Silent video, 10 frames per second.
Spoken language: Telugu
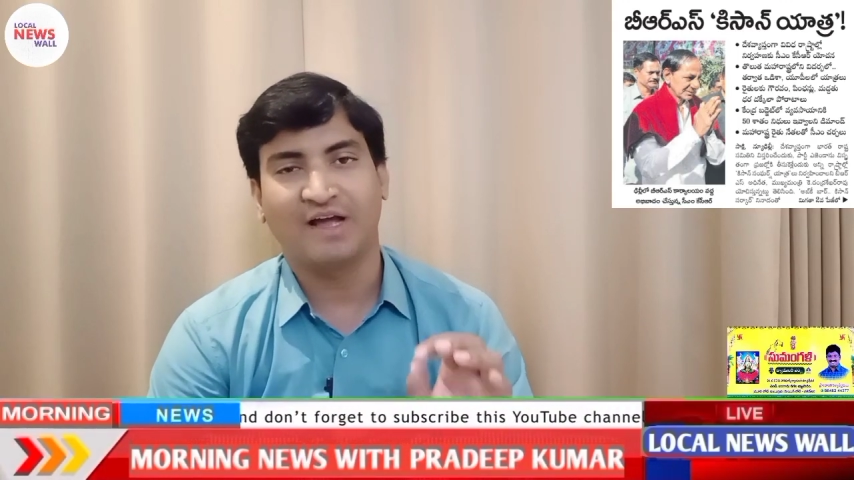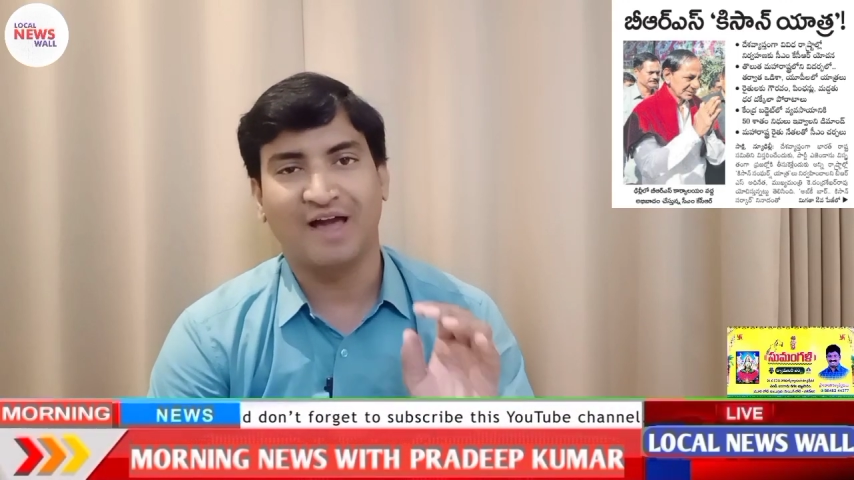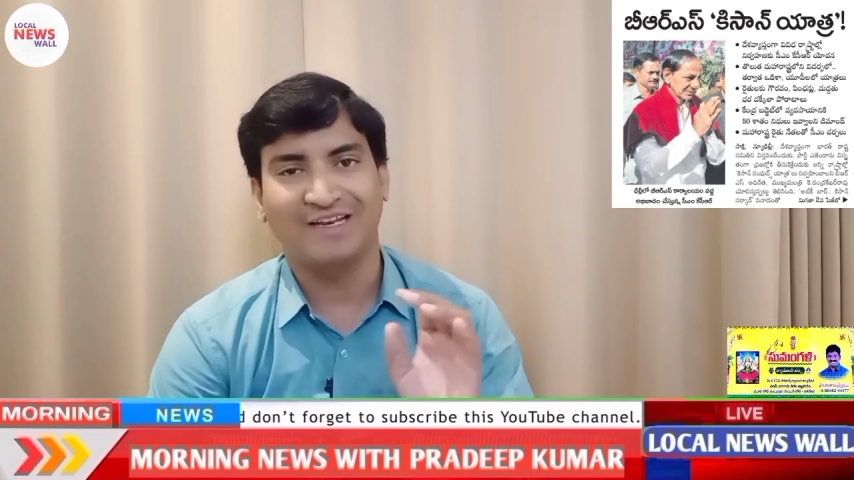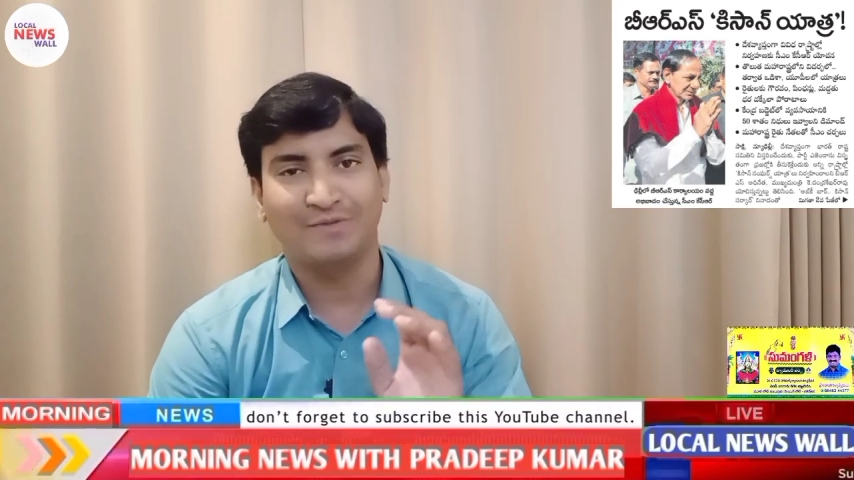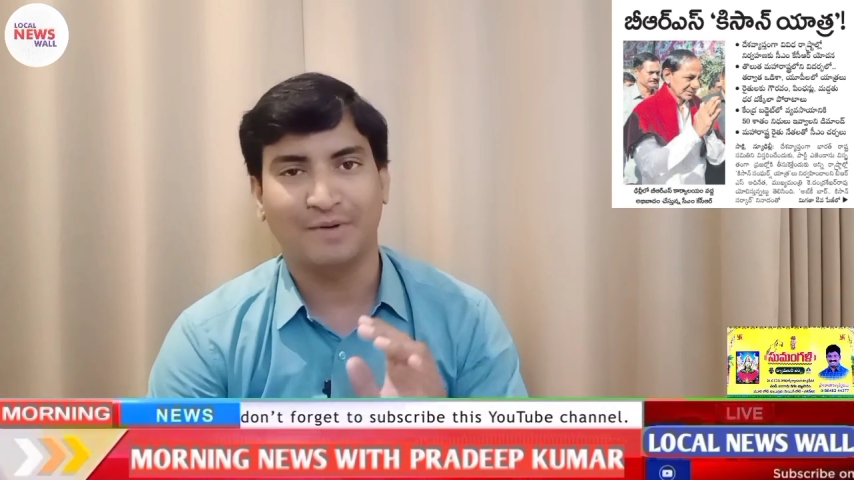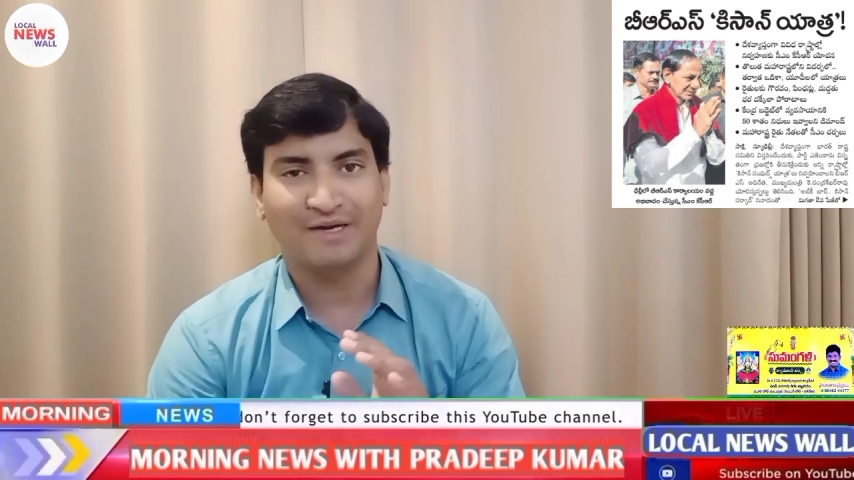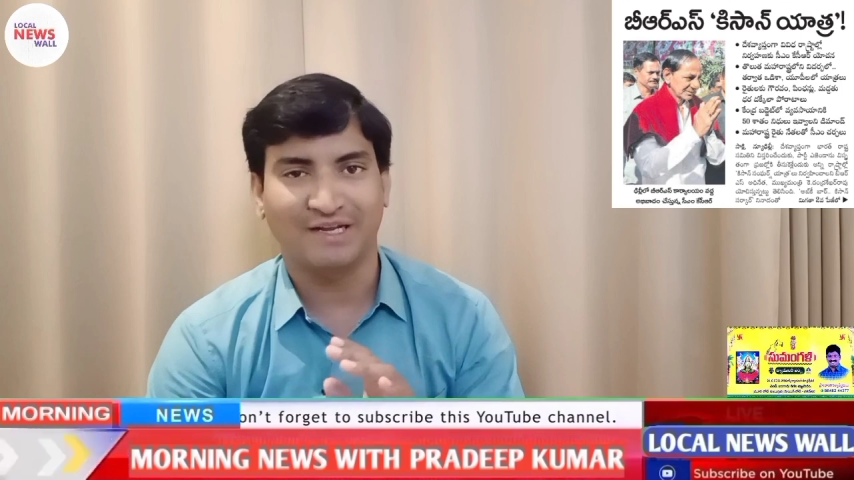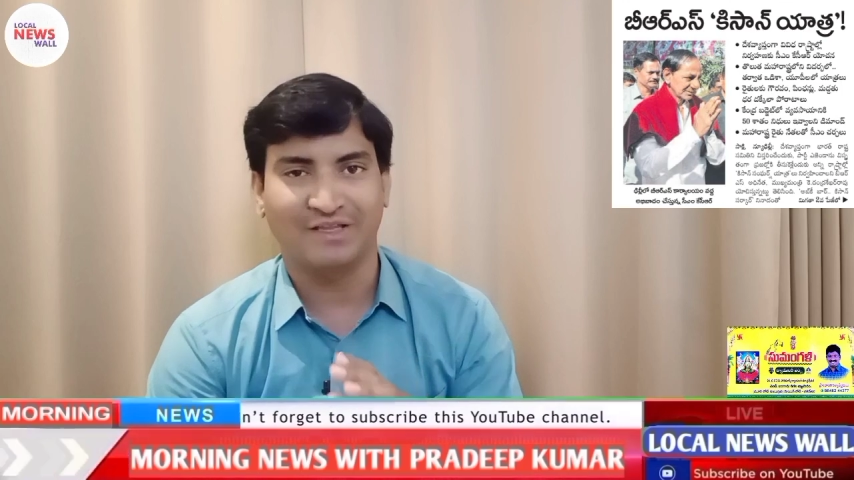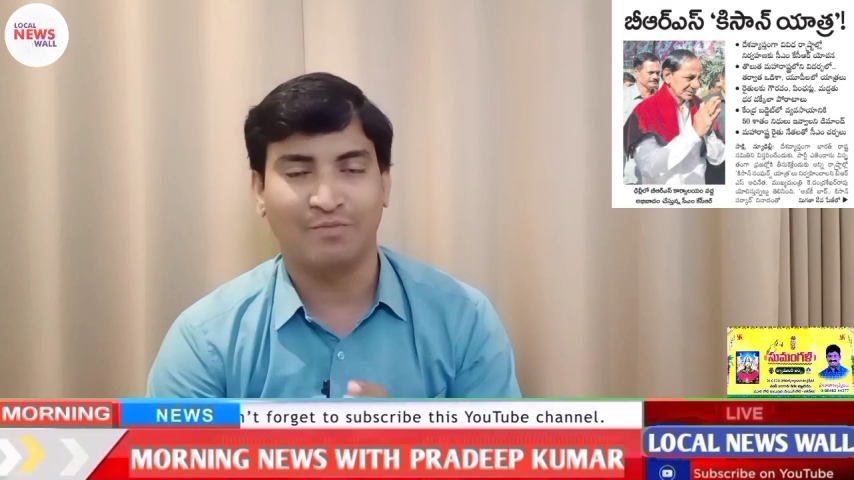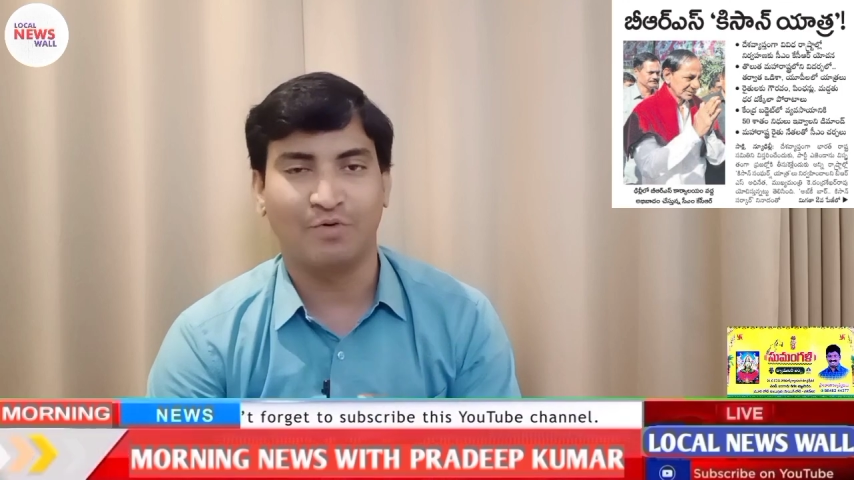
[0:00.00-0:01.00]
కాంగ్రెస్ పార్టీ
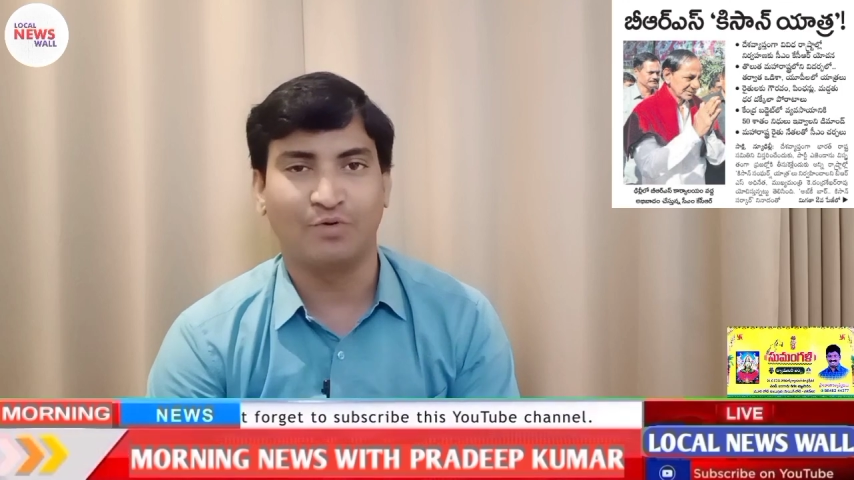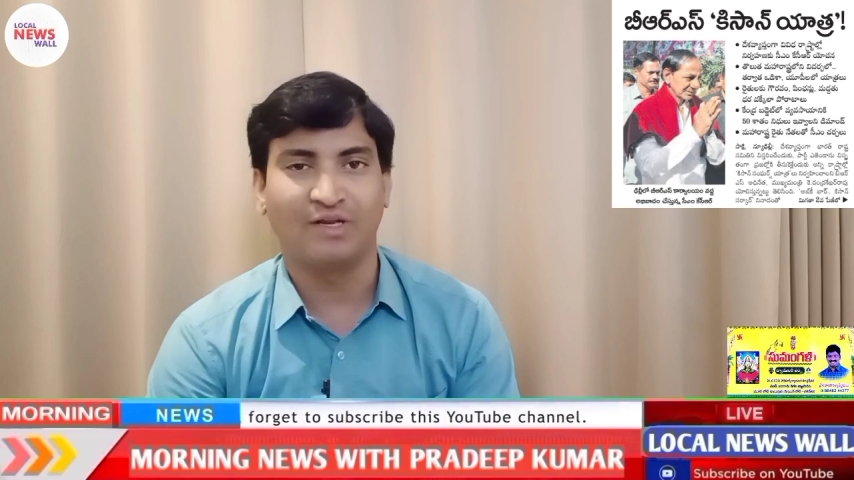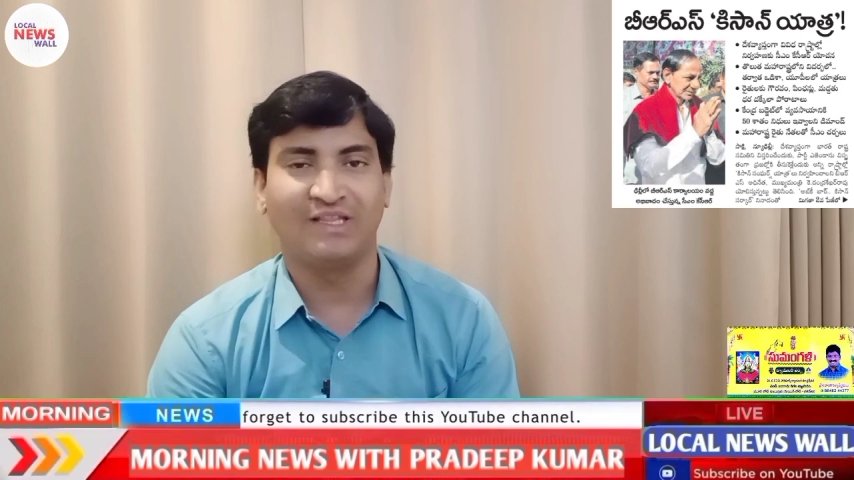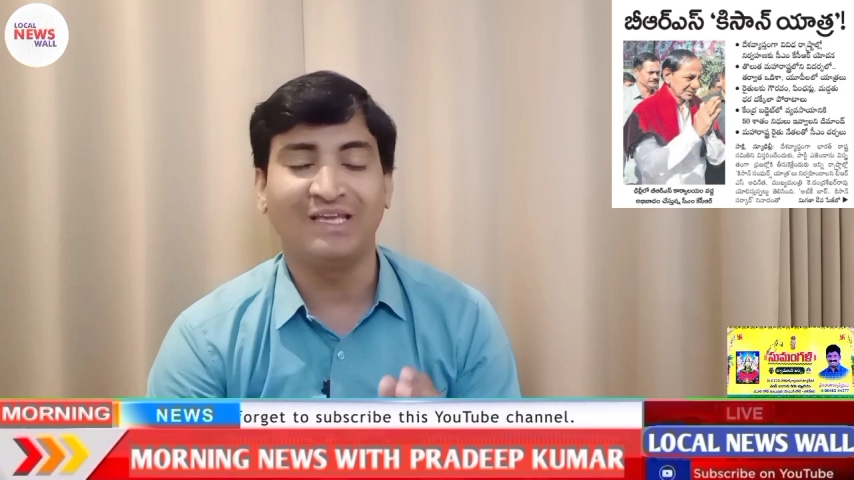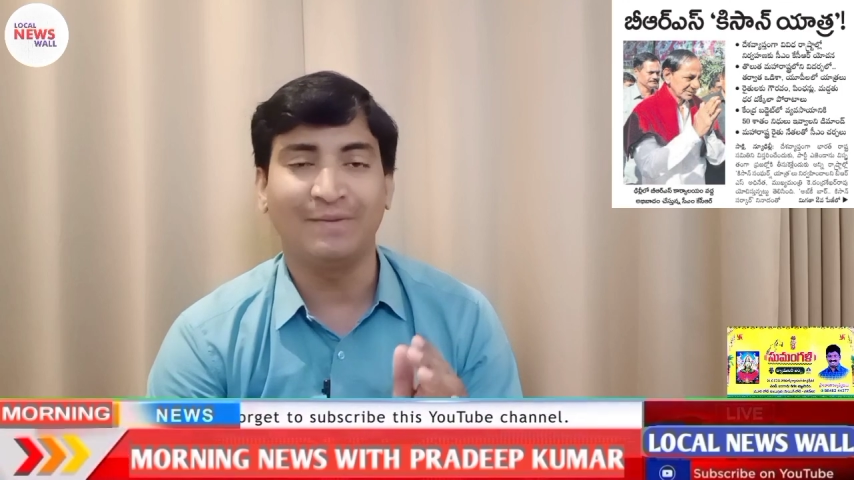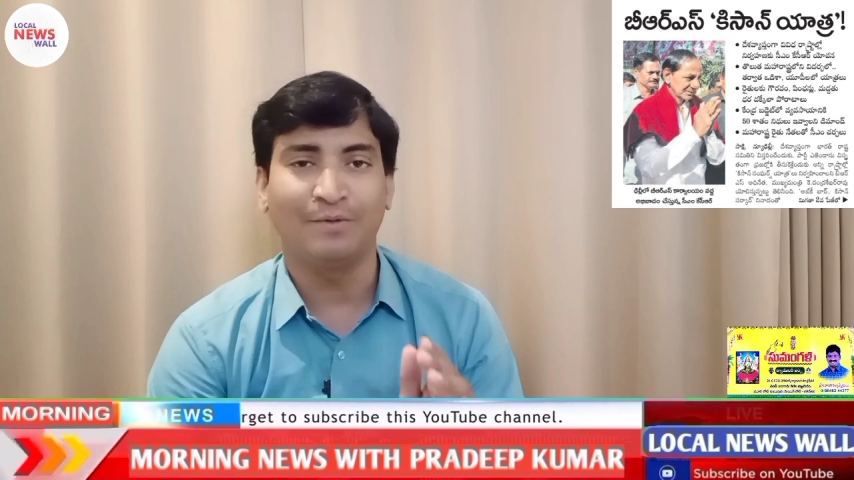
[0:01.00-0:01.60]
గతంలో ఉండేది